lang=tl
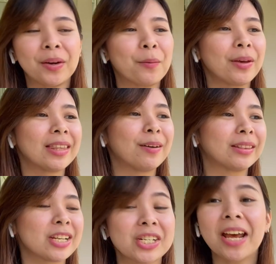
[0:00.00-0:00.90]
without
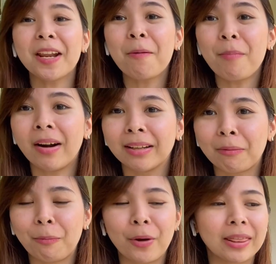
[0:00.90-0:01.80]
the sharing part,
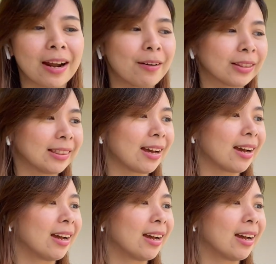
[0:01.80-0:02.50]
without the